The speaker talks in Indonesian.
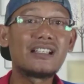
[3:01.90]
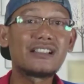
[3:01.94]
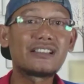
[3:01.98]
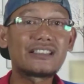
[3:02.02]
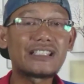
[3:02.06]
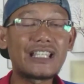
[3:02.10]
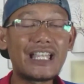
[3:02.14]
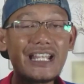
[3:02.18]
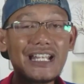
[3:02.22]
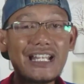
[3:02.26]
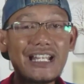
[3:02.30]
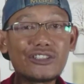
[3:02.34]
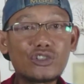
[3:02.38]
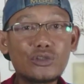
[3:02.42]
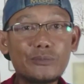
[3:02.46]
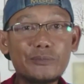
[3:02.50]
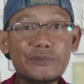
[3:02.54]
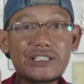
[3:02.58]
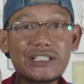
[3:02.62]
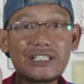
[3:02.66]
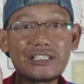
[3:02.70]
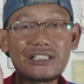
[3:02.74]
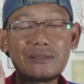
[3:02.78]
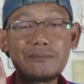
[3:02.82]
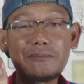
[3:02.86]
Saya
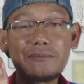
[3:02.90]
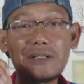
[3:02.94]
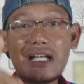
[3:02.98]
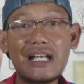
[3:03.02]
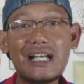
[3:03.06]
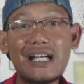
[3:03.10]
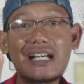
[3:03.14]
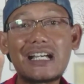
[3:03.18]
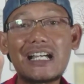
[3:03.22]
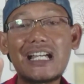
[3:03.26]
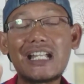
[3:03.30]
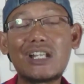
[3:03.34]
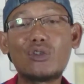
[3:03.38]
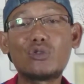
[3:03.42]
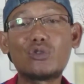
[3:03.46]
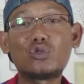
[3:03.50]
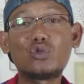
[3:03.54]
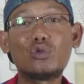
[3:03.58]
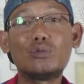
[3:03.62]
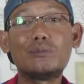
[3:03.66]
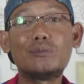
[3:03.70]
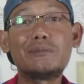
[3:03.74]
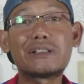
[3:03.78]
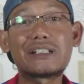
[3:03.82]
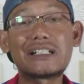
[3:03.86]
langsung bisa tebak kalau
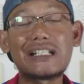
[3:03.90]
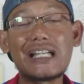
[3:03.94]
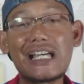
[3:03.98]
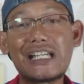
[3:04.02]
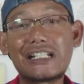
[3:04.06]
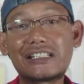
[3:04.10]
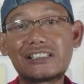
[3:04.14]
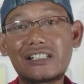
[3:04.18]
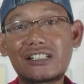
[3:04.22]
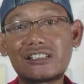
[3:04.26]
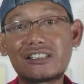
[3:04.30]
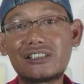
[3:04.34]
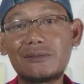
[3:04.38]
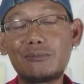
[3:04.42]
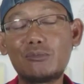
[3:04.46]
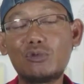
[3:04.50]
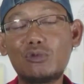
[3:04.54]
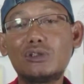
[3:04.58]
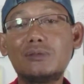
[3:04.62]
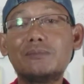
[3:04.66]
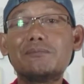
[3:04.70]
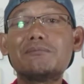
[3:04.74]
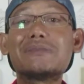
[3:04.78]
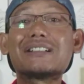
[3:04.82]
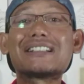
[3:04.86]
sumber air
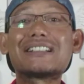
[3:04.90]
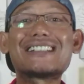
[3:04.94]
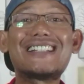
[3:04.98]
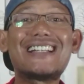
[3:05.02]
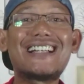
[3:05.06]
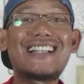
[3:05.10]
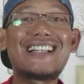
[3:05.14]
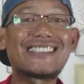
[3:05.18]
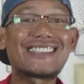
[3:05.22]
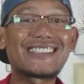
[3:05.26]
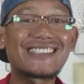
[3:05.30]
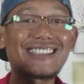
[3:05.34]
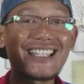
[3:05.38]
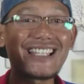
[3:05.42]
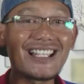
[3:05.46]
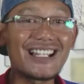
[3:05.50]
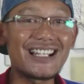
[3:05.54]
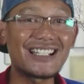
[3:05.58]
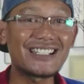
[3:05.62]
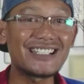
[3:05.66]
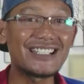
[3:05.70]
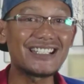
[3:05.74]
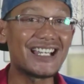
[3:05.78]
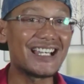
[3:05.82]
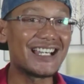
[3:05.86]
tersebut
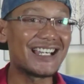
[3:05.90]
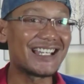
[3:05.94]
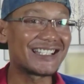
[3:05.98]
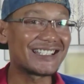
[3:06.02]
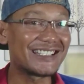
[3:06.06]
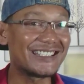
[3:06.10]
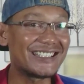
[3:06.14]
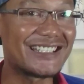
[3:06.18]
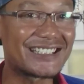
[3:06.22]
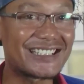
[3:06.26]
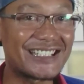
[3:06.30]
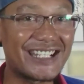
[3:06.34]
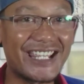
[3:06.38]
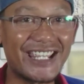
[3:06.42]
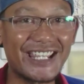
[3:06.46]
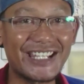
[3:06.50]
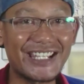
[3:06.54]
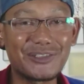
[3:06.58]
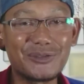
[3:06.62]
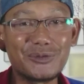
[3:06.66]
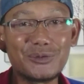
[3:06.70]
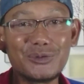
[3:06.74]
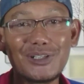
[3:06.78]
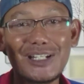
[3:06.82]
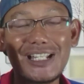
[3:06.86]
berasal dari
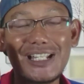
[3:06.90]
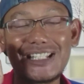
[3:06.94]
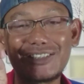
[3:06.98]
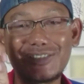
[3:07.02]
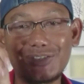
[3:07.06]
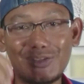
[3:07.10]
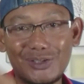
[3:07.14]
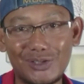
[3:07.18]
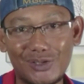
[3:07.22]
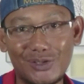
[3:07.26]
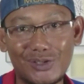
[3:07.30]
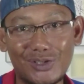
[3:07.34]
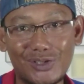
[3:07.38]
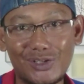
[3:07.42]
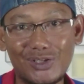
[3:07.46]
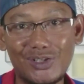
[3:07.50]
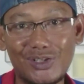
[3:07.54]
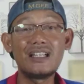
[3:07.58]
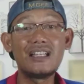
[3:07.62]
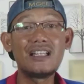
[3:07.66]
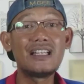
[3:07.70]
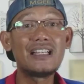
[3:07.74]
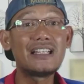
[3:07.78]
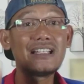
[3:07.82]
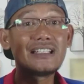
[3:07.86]
regulator.
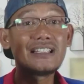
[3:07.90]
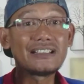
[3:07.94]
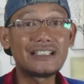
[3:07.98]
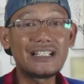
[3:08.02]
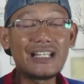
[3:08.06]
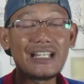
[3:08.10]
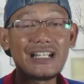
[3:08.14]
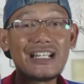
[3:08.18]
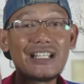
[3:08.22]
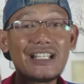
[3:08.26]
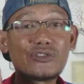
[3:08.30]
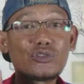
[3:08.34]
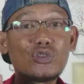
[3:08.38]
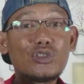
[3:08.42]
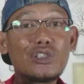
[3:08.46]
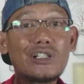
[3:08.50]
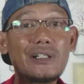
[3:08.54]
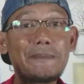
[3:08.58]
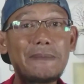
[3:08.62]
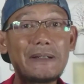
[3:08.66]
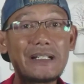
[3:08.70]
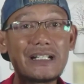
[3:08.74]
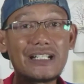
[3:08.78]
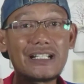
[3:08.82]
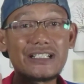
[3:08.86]
Nah,
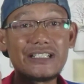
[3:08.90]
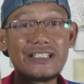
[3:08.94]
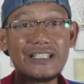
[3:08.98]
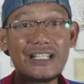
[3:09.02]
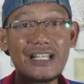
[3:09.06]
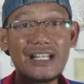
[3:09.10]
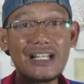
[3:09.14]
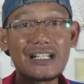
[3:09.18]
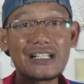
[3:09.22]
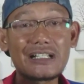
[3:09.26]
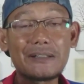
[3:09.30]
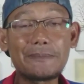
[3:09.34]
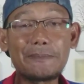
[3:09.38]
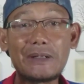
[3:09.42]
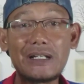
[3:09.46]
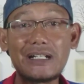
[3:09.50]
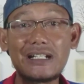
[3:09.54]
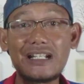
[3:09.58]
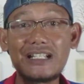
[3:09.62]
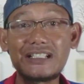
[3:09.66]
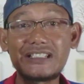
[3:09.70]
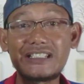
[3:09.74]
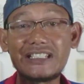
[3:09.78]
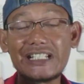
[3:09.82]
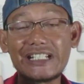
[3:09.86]
langsung kepada dia,
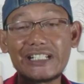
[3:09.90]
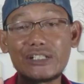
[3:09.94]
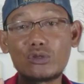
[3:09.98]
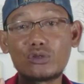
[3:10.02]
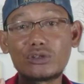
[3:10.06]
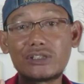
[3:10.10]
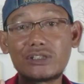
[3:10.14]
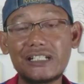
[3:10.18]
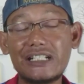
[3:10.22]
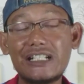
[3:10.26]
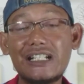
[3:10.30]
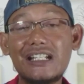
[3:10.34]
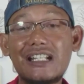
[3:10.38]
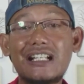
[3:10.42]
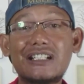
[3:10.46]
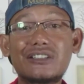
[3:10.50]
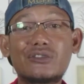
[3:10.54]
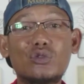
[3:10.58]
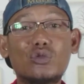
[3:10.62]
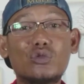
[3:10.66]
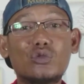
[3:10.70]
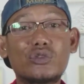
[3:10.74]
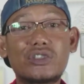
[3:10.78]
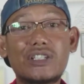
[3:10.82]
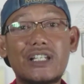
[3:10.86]
kepada si Riko tadi
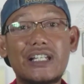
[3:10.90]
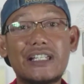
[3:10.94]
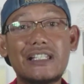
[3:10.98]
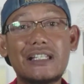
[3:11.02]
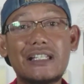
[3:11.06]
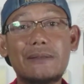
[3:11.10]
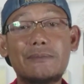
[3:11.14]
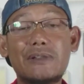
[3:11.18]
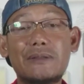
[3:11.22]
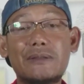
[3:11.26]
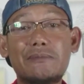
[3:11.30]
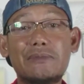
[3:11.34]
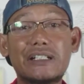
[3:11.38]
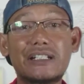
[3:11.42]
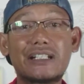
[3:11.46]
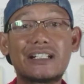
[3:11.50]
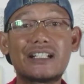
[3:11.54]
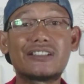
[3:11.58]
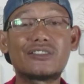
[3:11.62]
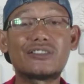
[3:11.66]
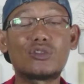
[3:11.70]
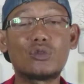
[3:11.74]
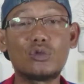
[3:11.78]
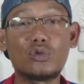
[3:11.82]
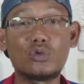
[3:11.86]
langsung saya
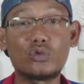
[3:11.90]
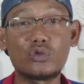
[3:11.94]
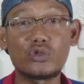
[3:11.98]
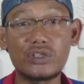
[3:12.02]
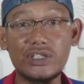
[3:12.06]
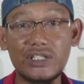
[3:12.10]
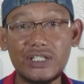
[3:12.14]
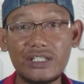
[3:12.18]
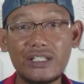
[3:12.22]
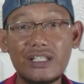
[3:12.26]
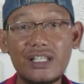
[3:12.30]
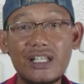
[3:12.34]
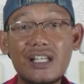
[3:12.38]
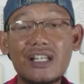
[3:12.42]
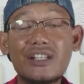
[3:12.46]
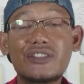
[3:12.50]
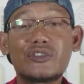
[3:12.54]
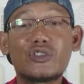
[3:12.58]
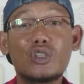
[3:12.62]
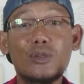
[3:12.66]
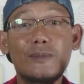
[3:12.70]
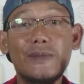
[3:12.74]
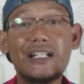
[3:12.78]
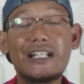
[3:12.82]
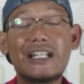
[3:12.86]
memberikan solusi.
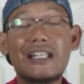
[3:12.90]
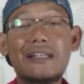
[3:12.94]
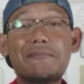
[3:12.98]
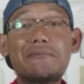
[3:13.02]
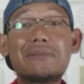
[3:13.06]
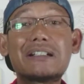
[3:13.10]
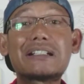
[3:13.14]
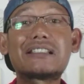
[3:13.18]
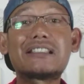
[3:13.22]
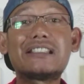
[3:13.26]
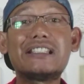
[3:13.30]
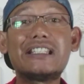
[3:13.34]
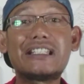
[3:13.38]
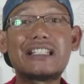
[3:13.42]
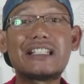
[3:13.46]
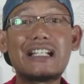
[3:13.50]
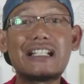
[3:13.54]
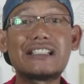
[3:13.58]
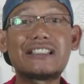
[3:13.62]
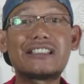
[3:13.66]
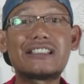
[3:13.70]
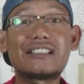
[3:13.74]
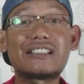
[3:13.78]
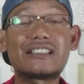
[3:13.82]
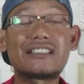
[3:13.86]
Coba deh
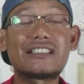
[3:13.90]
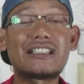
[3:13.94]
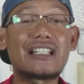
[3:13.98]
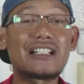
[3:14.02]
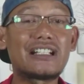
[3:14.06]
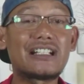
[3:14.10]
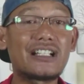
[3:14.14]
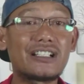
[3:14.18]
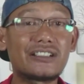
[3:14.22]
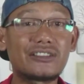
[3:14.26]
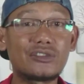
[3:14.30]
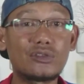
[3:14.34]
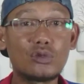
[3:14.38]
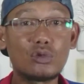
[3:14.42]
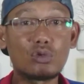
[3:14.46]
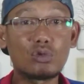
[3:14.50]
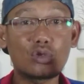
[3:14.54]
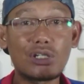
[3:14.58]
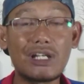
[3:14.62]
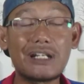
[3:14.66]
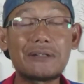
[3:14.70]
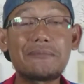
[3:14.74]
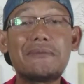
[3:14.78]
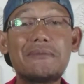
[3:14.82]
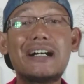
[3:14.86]
bersihkan secara
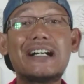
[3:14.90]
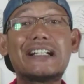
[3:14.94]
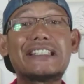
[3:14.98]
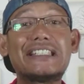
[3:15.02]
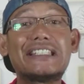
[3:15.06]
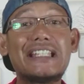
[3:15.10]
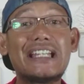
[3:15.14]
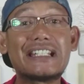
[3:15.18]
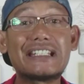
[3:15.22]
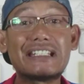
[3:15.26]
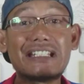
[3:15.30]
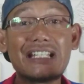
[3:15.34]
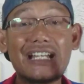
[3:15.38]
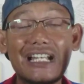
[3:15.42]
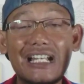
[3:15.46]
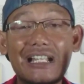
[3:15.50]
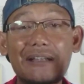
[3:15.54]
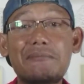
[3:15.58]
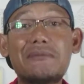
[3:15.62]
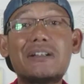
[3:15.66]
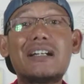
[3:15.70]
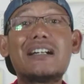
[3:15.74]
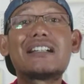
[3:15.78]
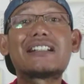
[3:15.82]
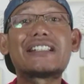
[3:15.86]
keseluruhan bagian
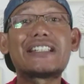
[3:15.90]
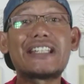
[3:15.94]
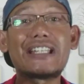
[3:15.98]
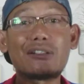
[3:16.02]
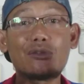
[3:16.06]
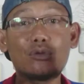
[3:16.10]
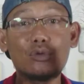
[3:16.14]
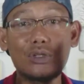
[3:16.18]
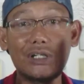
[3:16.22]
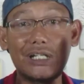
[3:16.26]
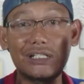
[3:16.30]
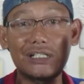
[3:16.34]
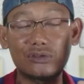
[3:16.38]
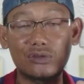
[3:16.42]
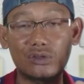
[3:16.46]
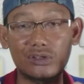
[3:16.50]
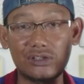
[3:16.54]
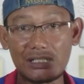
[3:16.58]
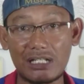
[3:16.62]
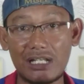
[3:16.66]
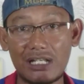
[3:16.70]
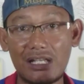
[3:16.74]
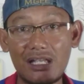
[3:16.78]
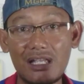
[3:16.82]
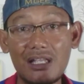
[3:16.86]
dalam
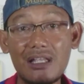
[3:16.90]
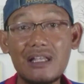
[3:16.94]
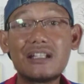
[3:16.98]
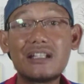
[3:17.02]
regulatornya.